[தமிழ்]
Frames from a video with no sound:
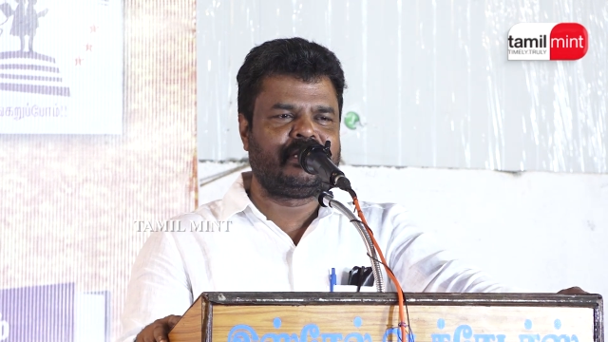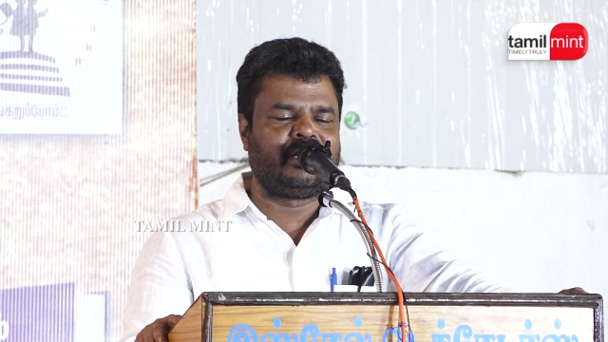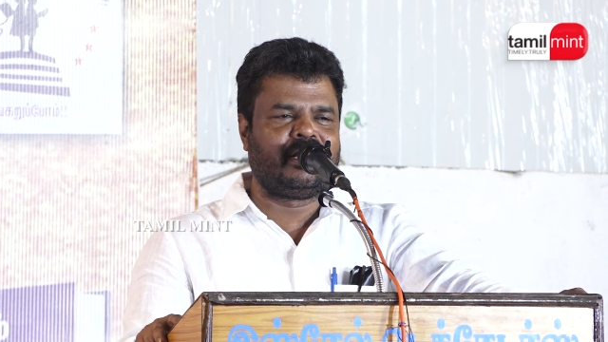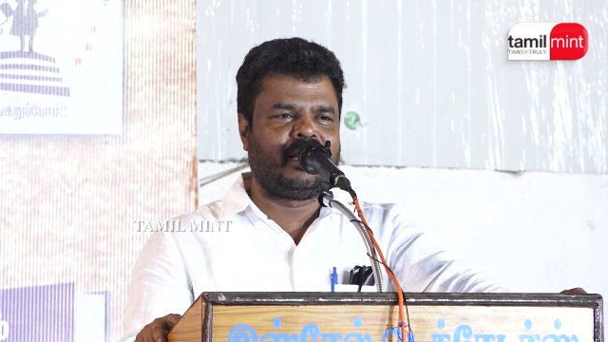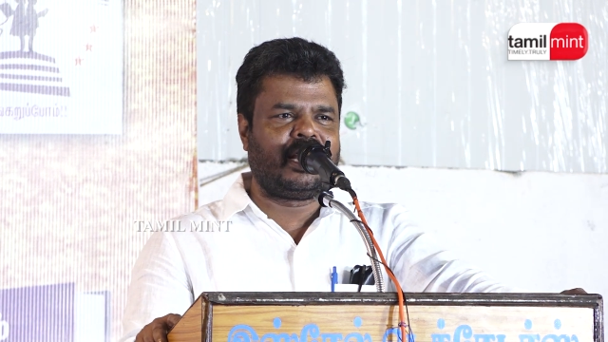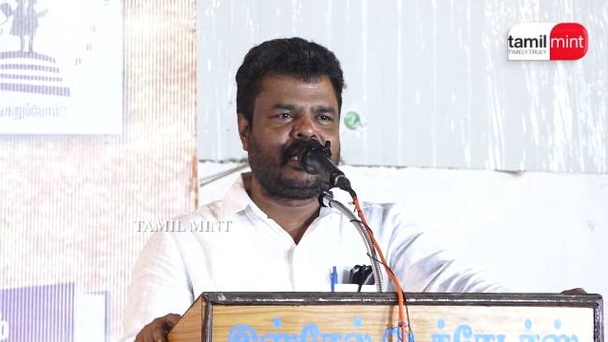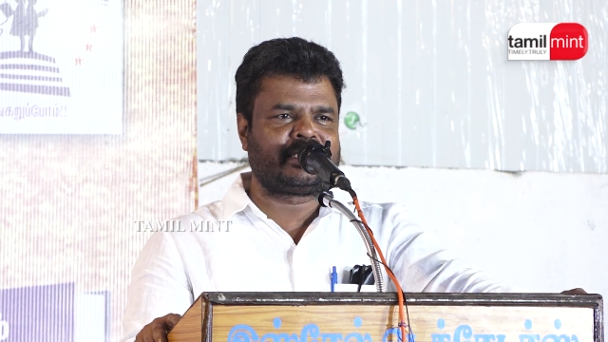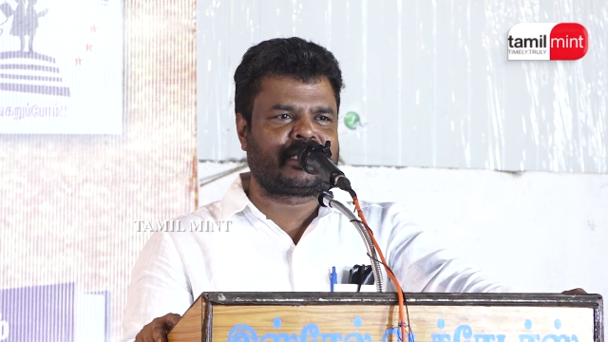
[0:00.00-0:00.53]

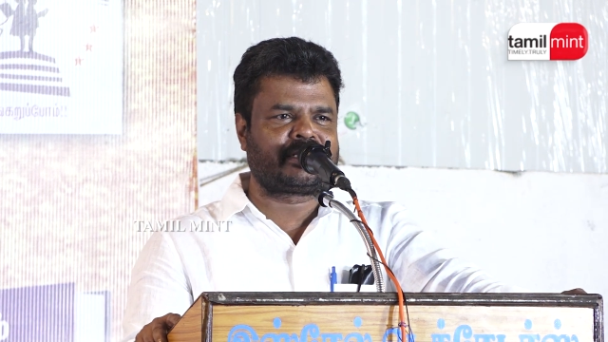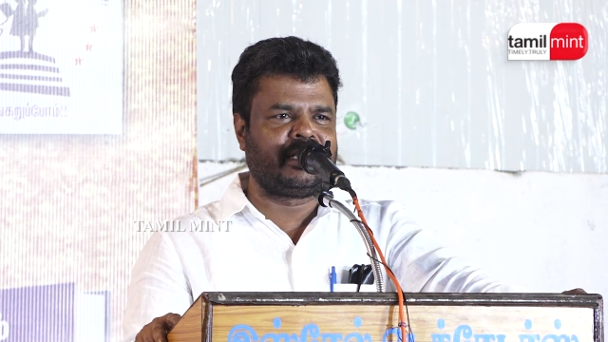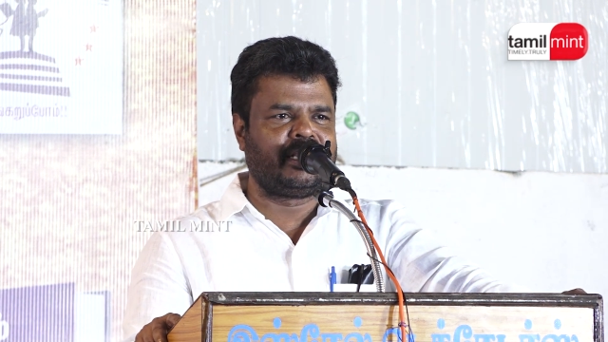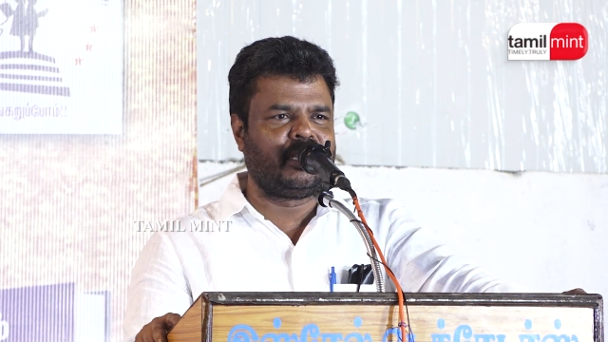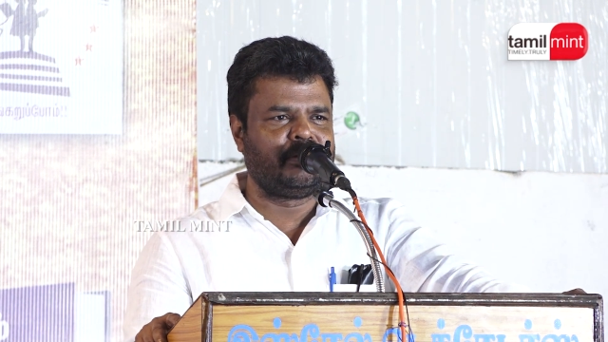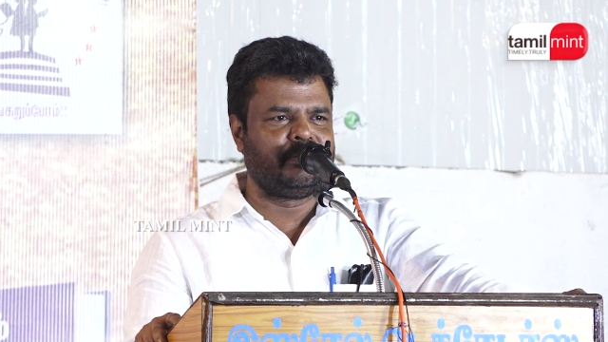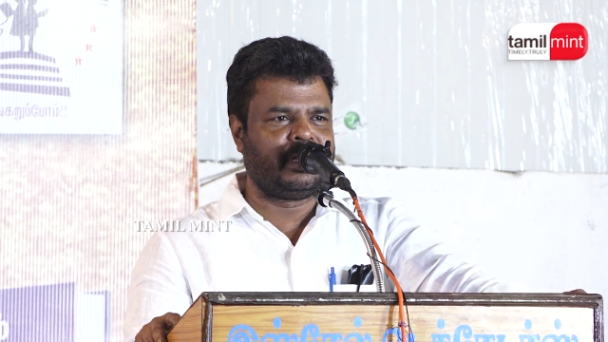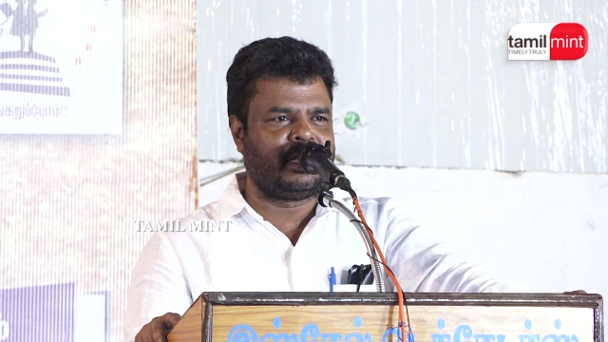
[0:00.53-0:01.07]
எல்லா
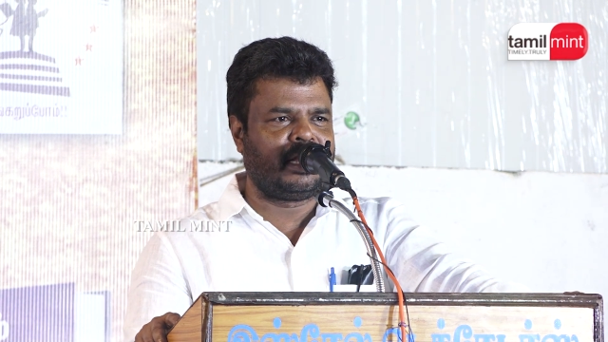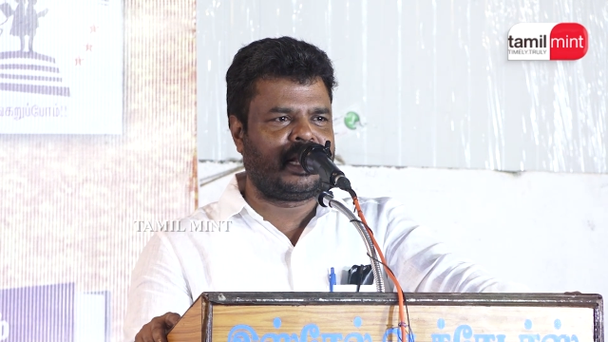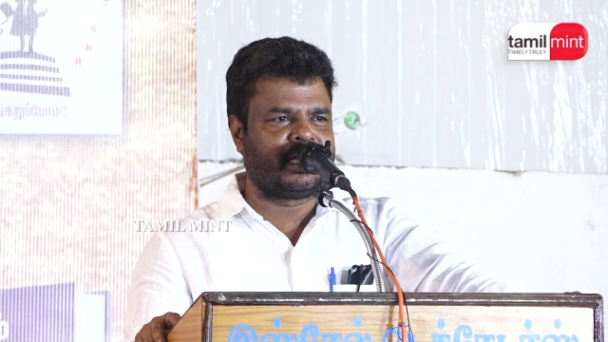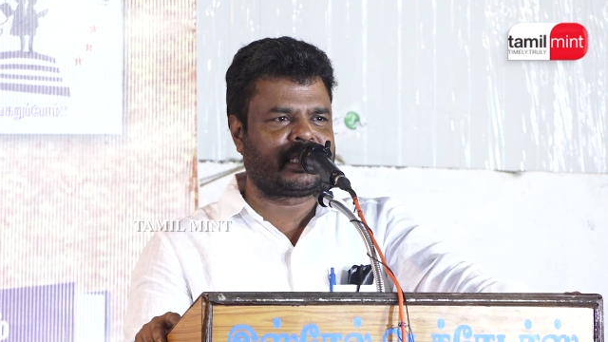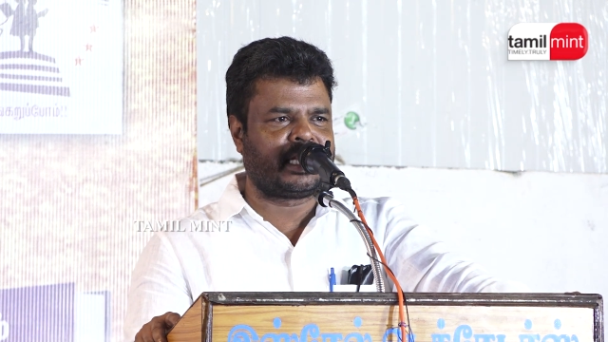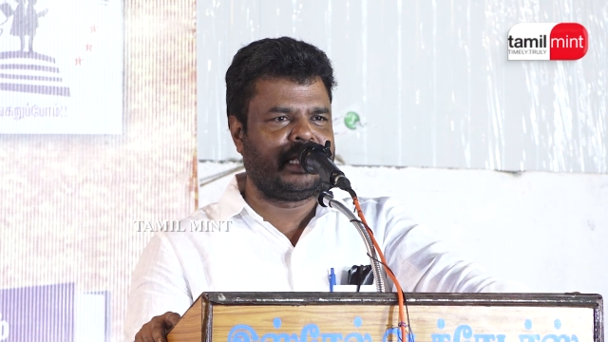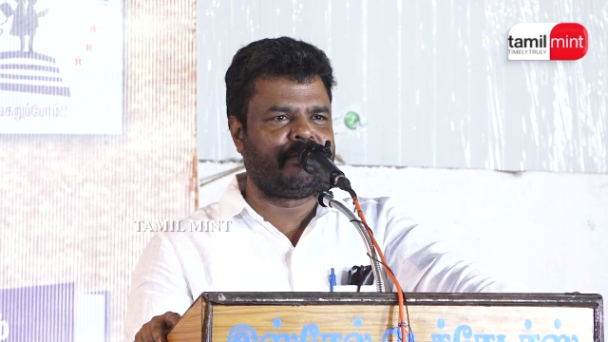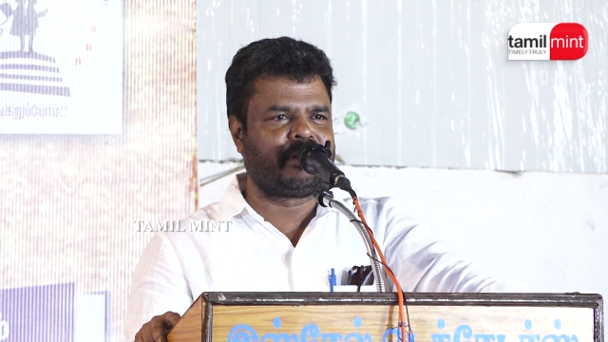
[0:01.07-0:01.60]
சக்திகளும் எல்லா
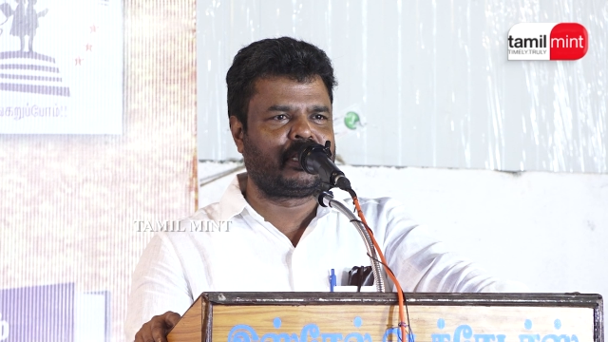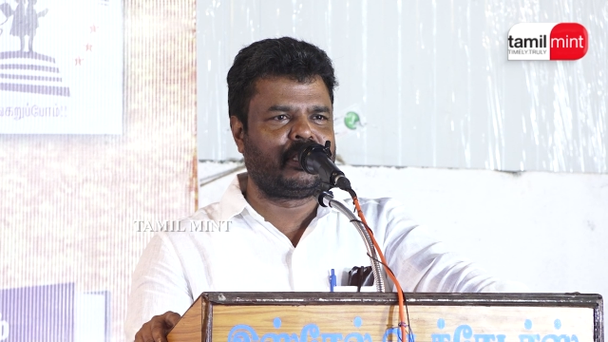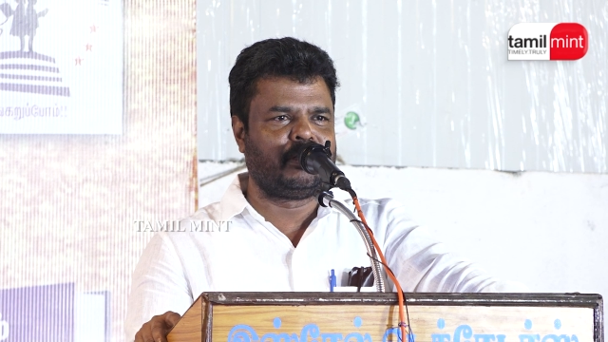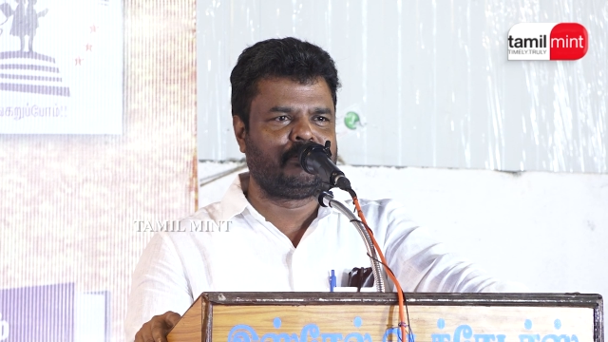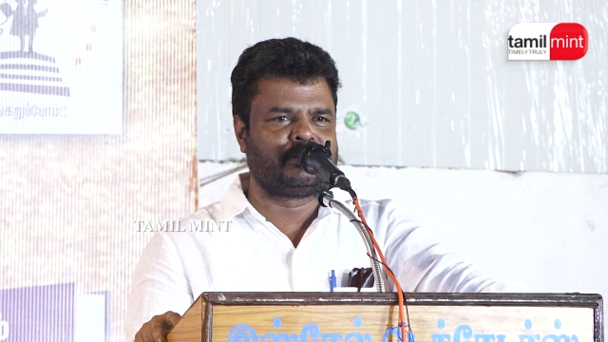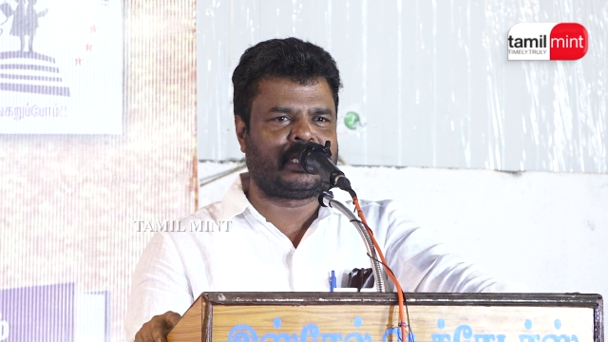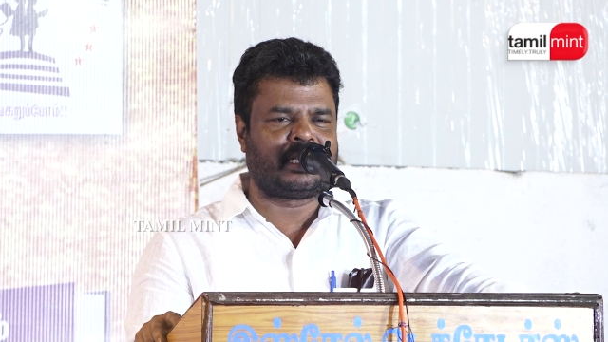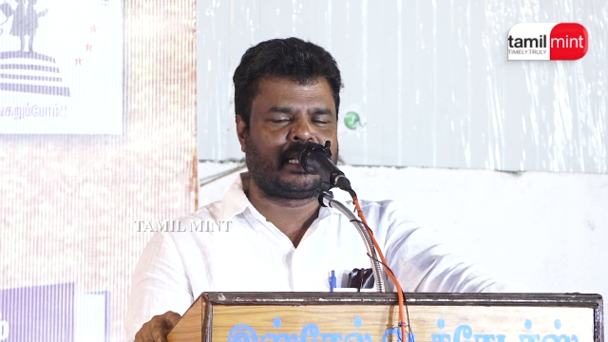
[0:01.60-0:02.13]
தலைவர்களும்